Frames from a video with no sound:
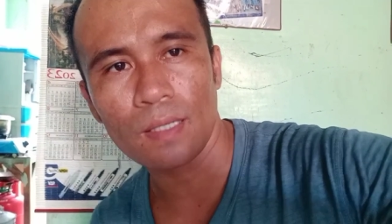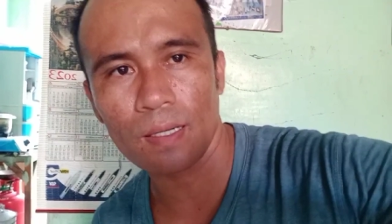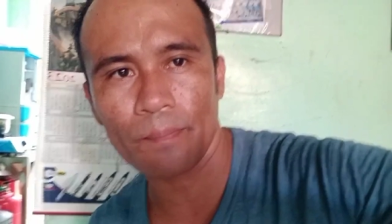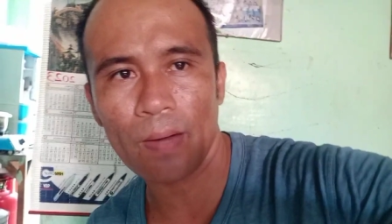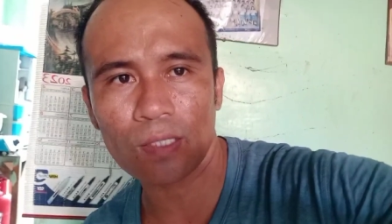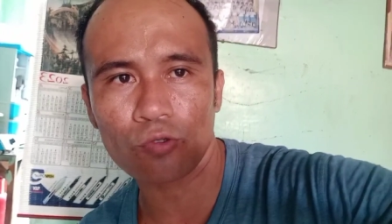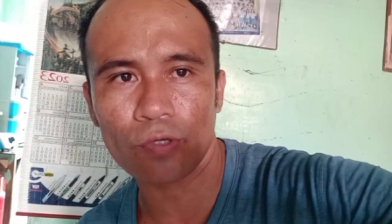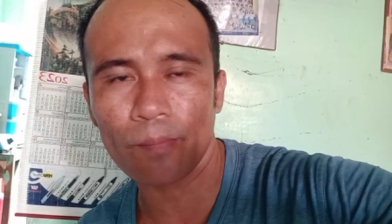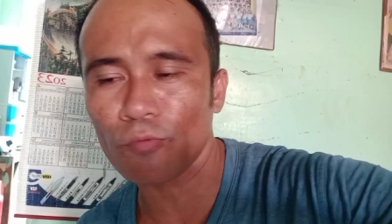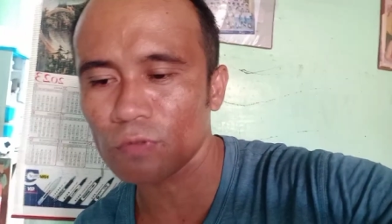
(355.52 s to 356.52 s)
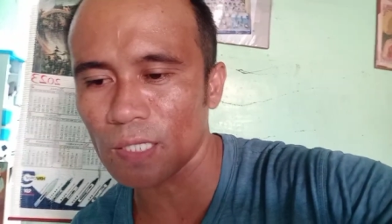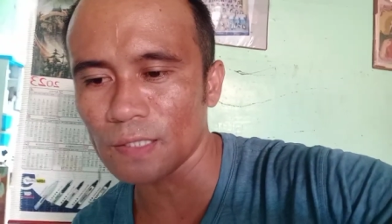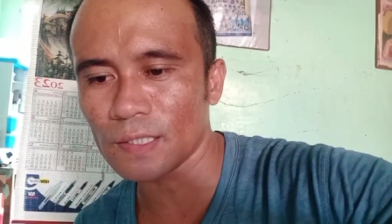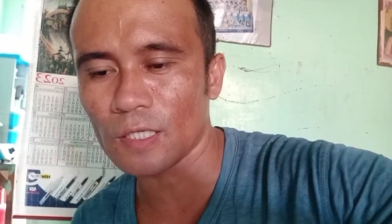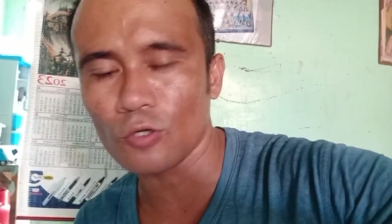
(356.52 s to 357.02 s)
uh, patong.
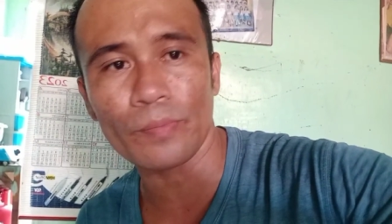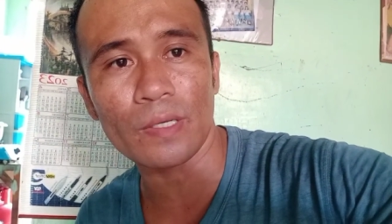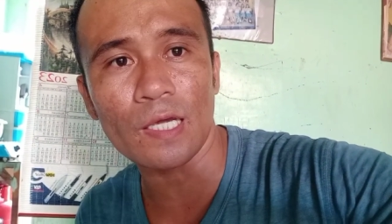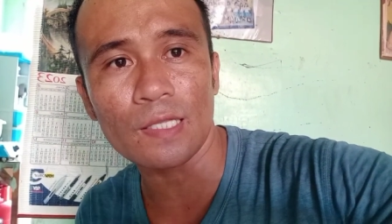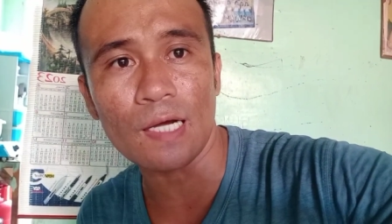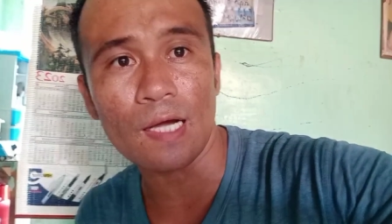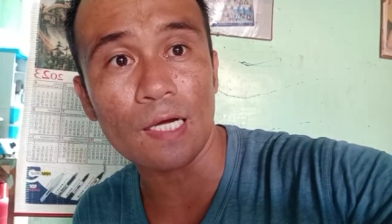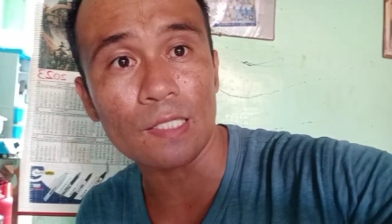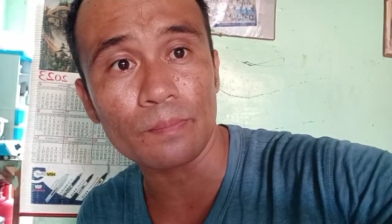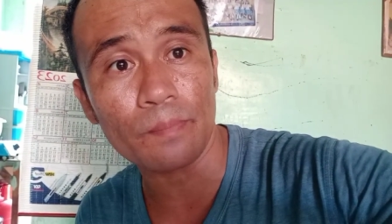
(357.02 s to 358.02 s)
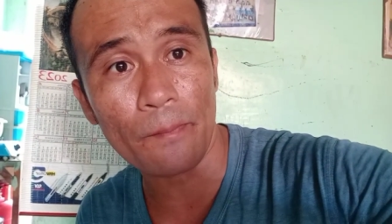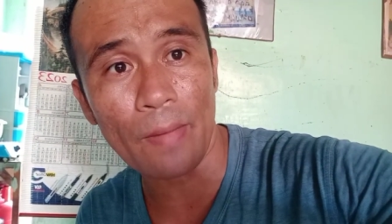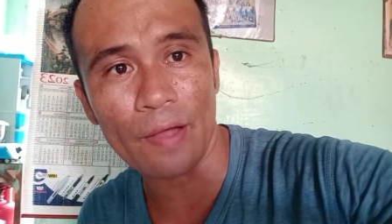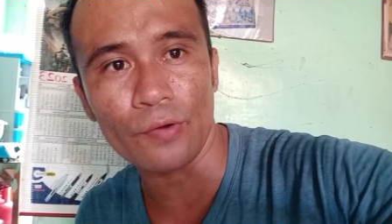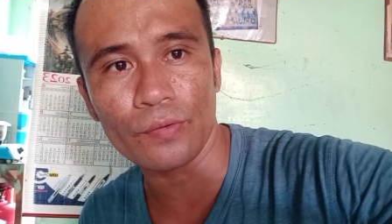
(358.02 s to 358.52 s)
Importante, kumikita ka kahit
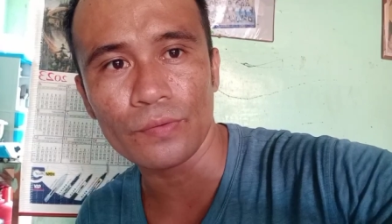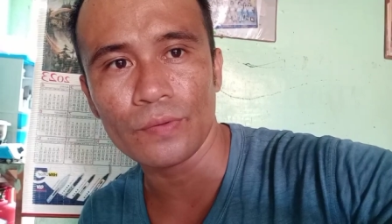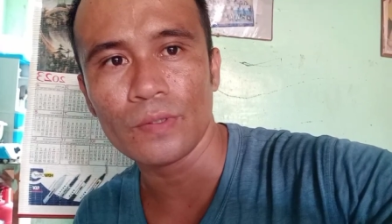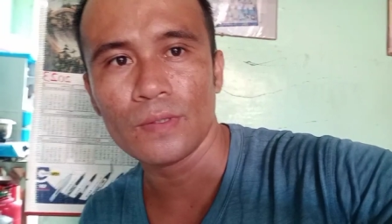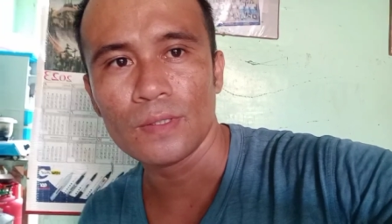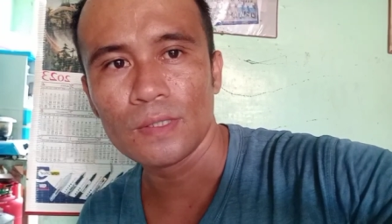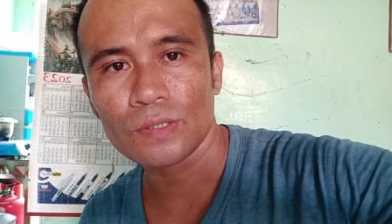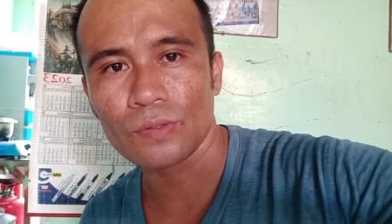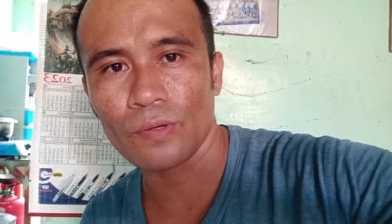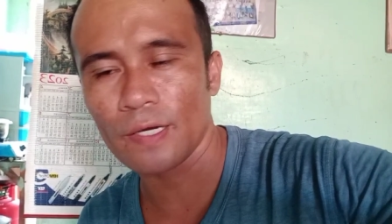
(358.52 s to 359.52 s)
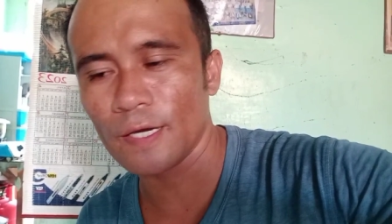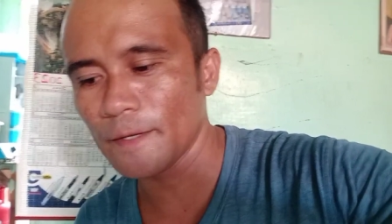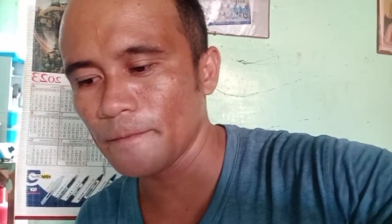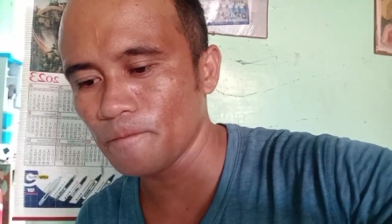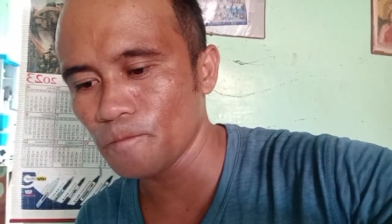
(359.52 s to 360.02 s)
papano. So,
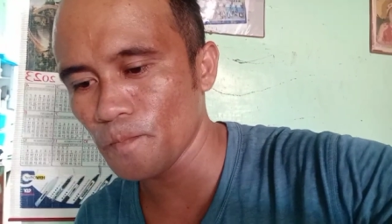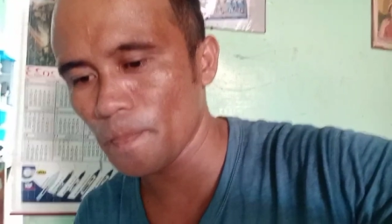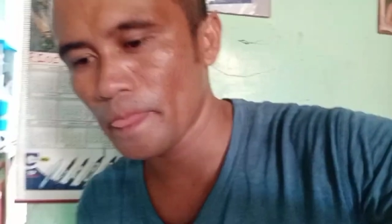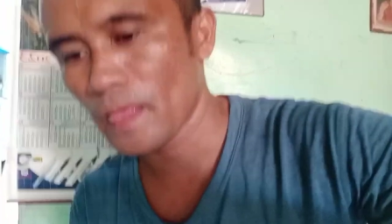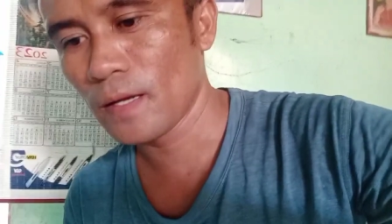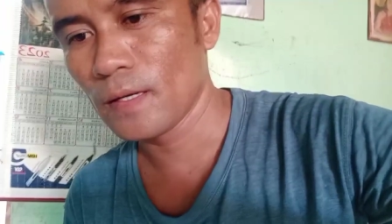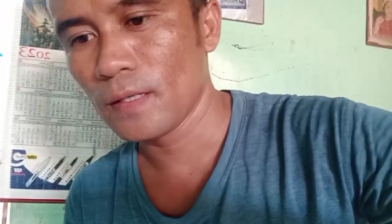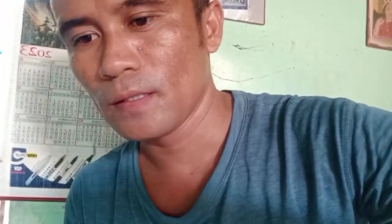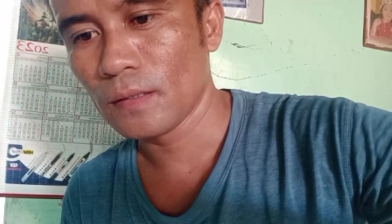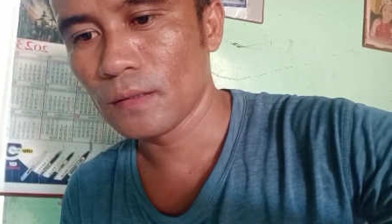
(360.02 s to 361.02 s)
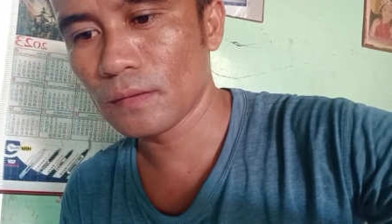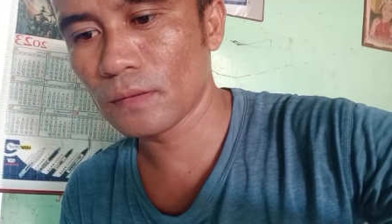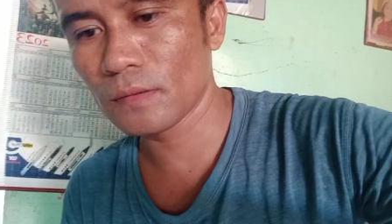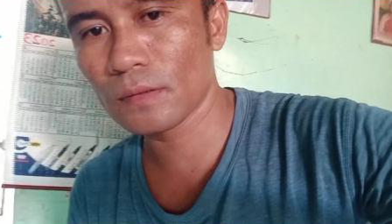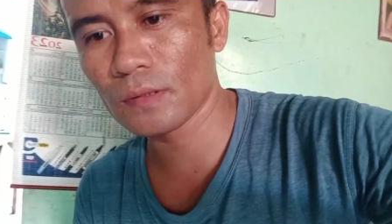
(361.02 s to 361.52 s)
ayan.
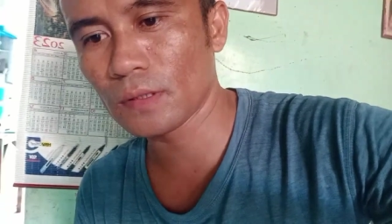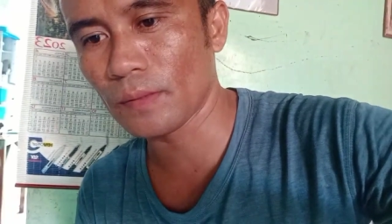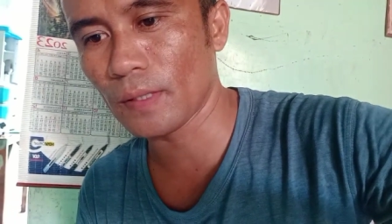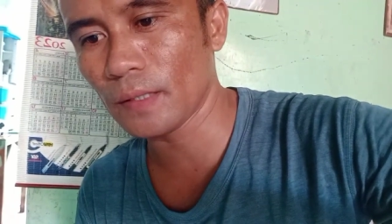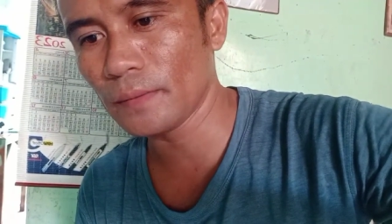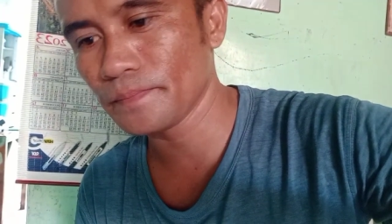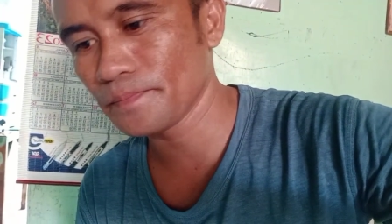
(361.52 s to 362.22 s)
66 talaga. Di ba?